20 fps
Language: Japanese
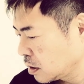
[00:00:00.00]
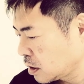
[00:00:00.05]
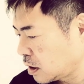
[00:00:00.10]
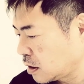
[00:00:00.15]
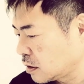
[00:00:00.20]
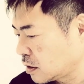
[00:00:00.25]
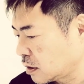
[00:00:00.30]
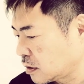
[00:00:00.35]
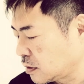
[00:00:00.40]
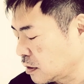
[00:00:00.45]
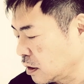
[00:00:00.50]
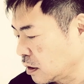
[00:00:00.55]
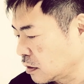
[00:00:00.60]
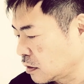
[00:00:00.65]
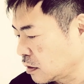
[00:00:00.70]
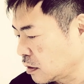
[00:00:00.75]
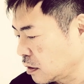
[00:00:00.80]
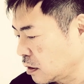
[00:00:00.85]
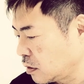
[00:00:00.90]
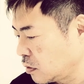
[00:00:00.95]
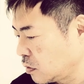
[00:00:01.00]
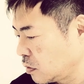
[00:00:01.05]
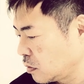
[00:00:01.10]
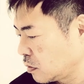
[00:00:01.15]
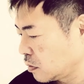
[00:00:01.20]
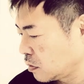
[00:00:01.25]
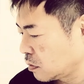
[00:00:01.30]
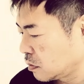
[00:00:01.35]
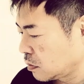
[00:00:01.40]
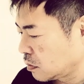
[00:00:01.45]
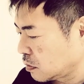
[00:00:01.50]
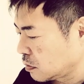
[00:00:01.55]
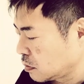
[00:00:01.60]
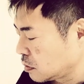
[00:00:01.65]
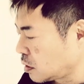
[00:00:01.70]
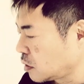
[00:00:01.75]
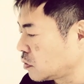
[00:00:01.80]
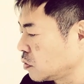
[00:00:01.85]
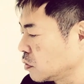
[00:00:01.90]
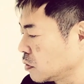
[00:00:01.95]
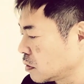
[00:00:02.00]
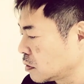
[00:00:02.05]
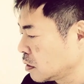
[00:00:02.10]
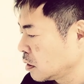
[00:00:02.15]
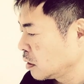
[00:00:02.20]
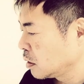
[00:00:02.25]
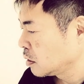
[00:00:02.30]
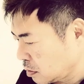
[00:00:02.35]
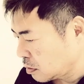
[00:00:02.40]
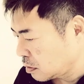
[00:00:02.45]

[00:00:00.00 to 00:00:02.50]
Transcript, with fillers: 観察医朝顔」だそうです